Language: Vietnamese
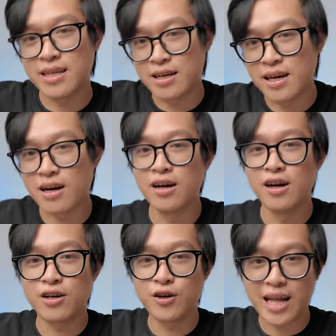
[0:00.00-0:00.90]
dần
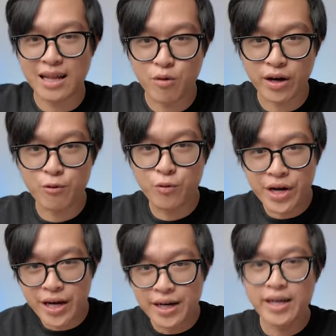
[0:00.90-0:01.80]
nó thành một cái
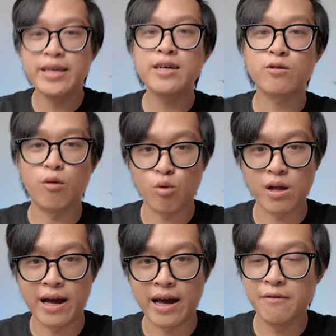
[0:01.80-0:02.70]
nguyên lý cụ
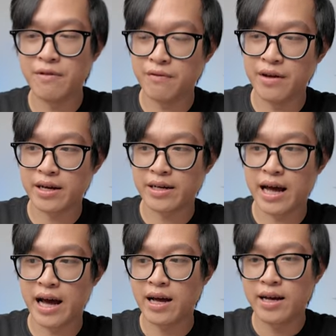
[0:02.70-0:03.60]
thể về việc
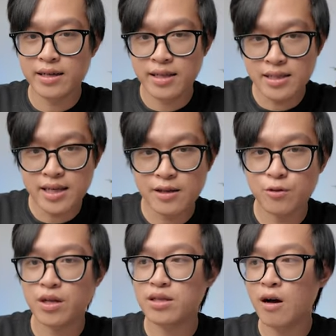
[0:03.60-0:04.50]
là chính sách
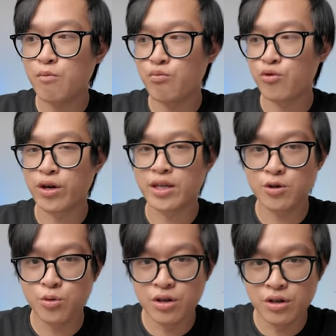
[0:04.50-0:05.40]
của TikTok, rồi cái
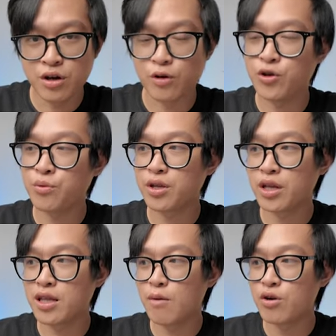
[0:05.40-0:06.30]
xu hướng nội dung của
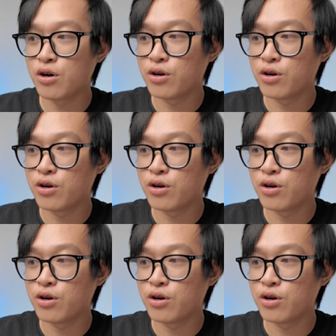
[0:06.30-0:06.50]
TikTok,